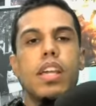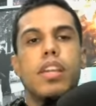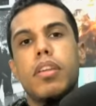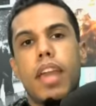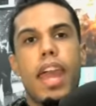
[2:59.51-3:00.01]

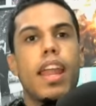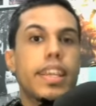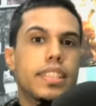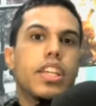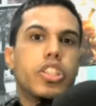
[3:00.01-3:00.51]
e é,
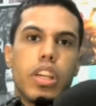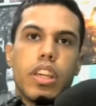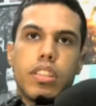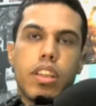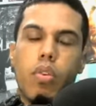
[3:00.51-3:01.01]
é CG.
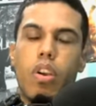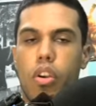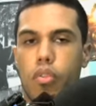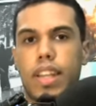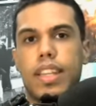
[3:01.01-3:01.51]
Então,
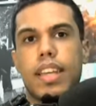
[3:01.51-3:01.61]
vai